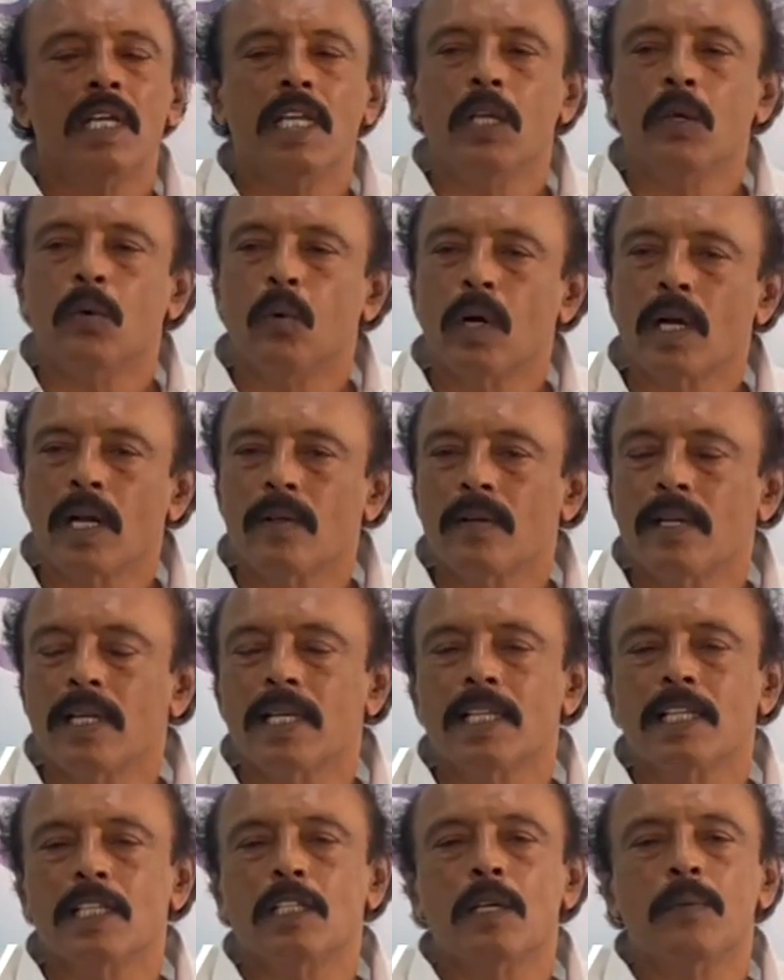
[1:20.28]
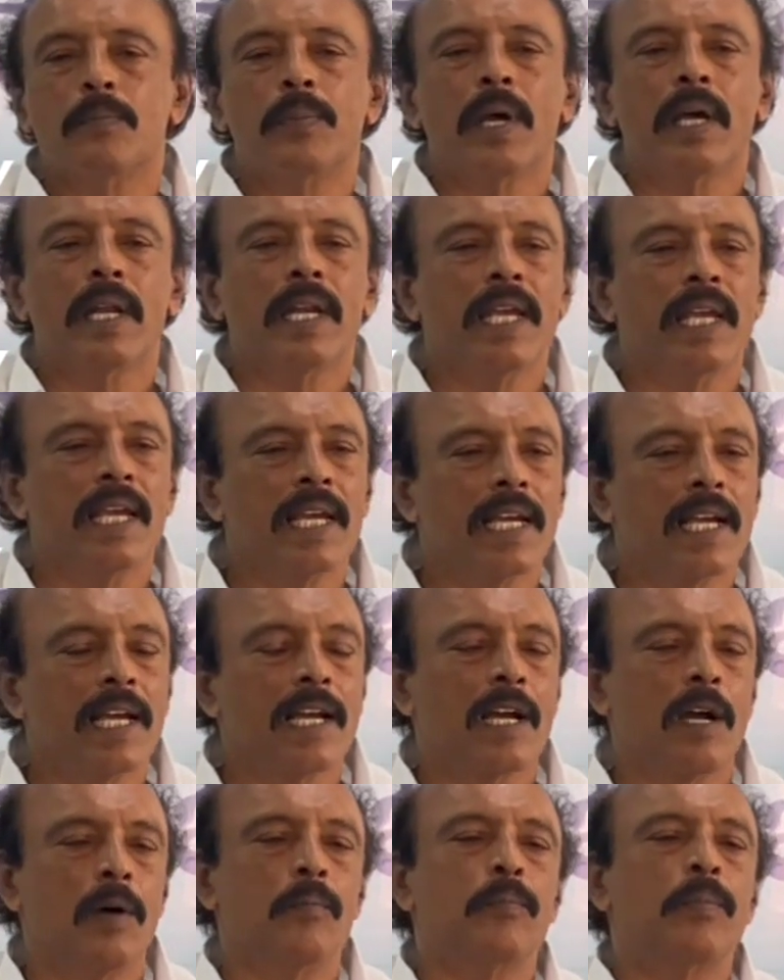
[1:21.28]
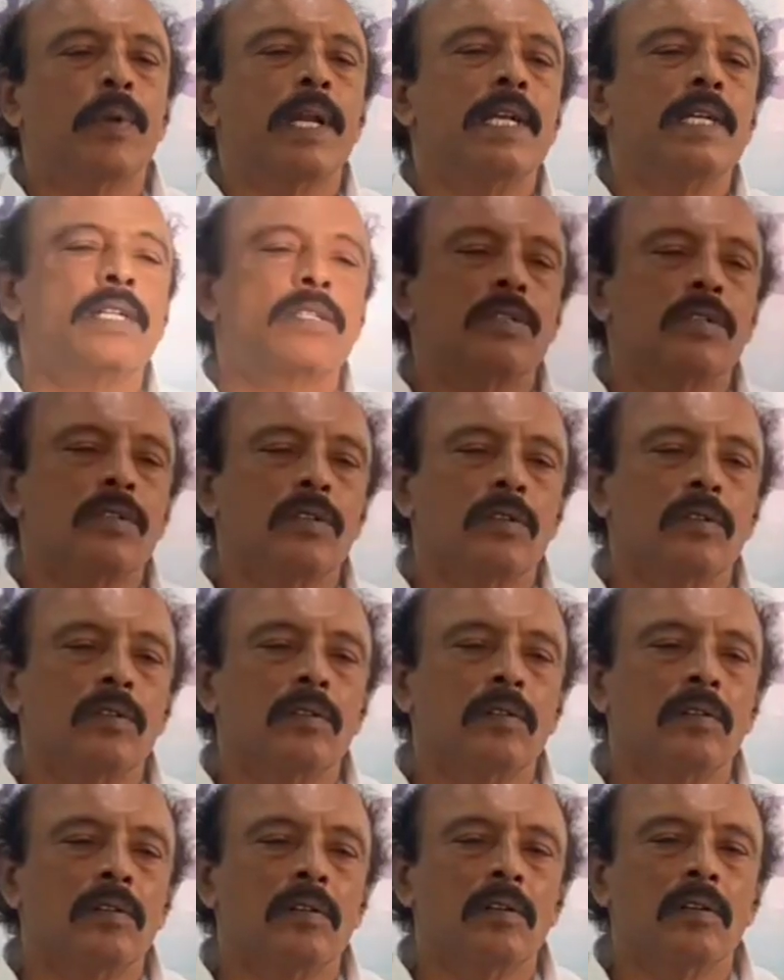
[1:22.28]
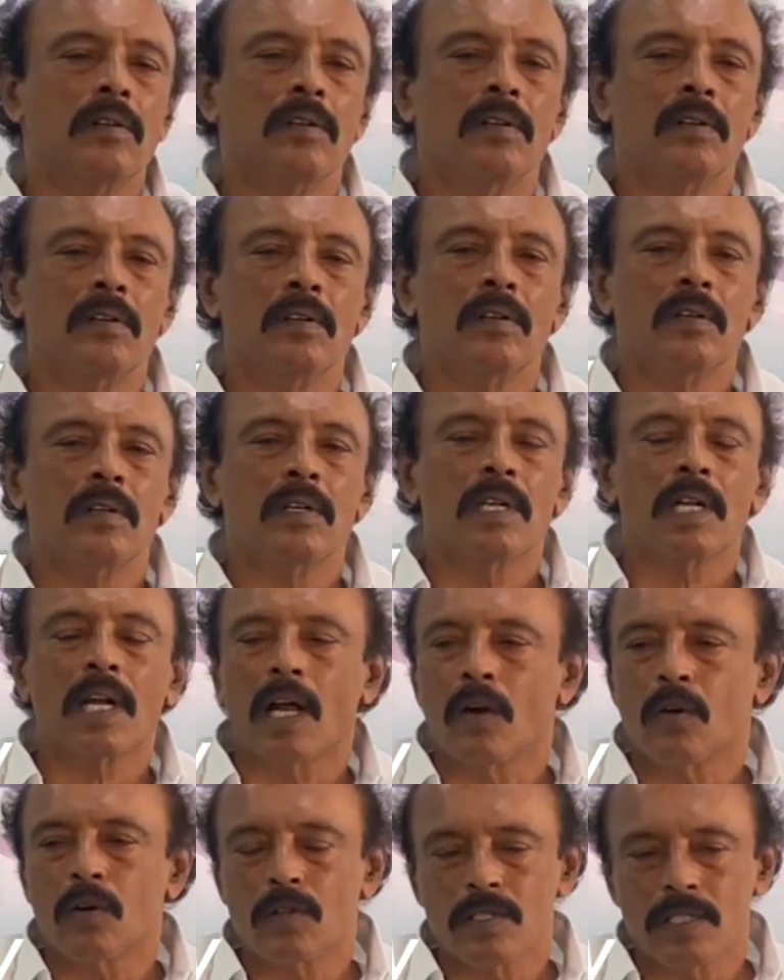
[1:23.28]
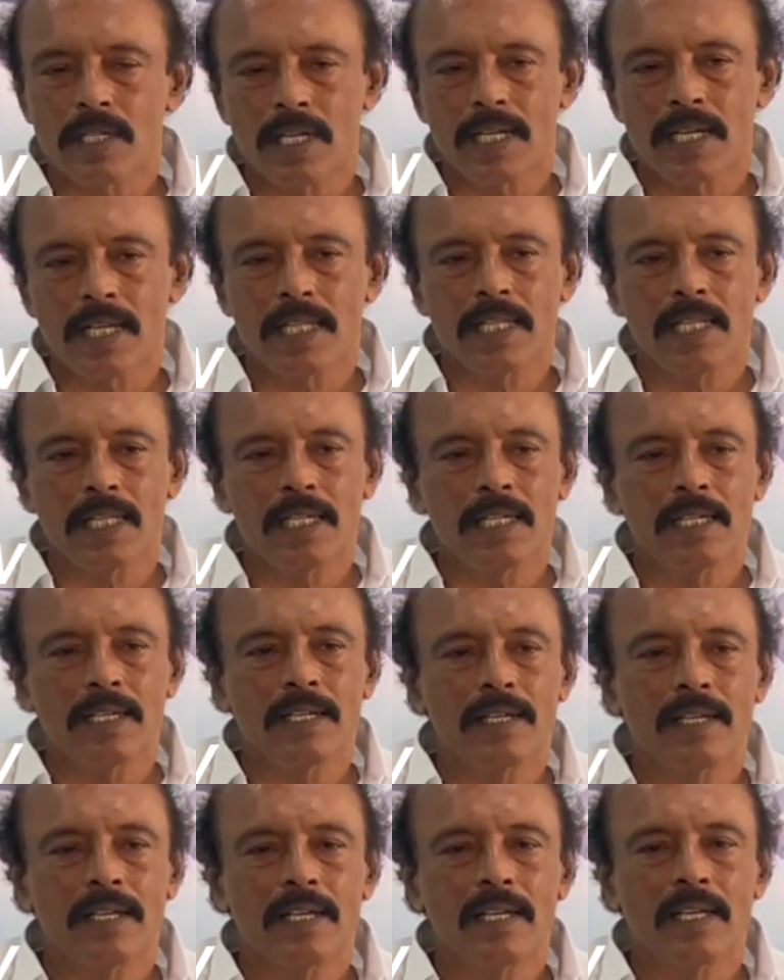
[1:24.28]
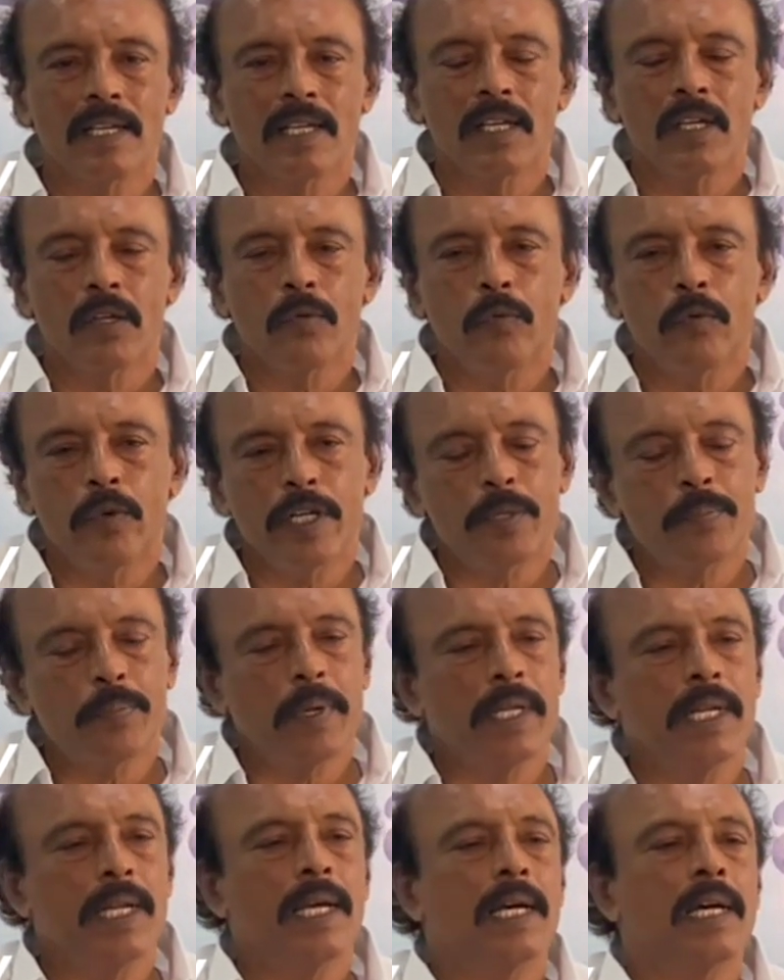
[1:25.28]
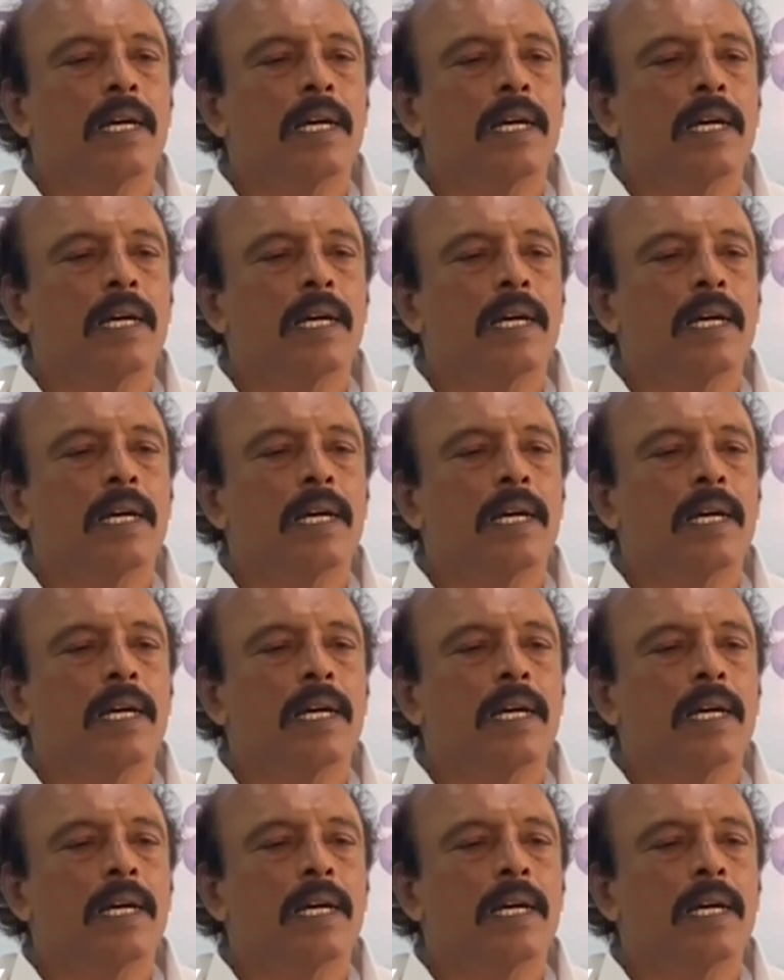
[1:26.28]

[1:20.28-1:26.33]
ఇవ్వడం లేదని చెప్పి అనేక కంప్లైంట్స్ రావడం జరిగింది వీటిపైన